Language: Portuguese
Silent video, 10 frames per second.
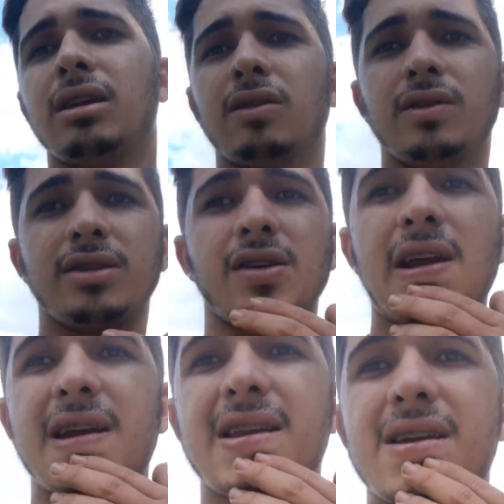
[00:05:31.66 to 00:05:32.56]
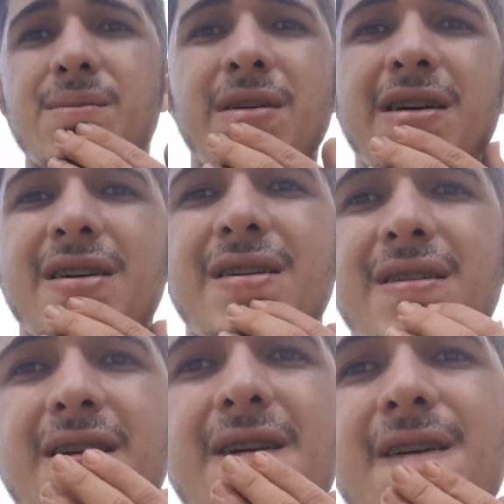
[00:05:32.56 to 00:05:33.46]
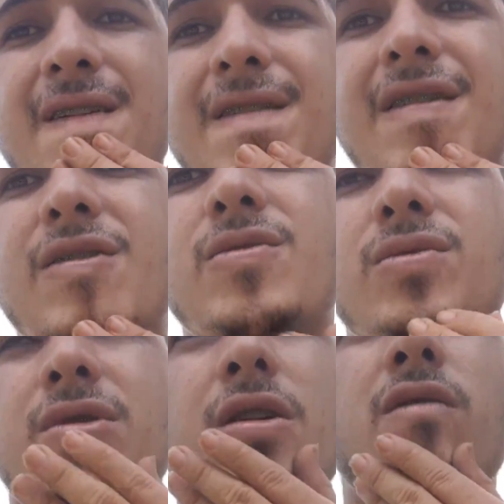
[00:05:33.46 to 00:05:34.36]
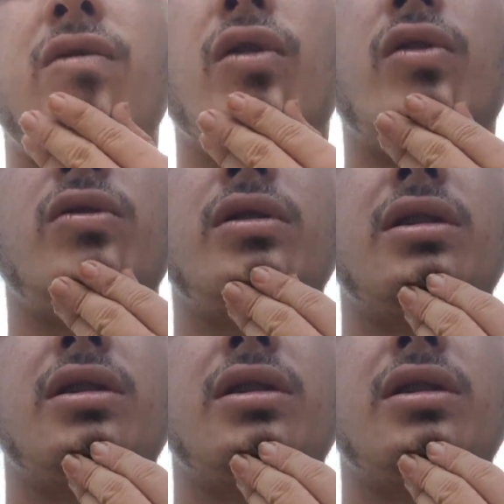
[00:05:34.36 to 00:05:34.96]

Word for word: Talvez só queria, mas não não foram,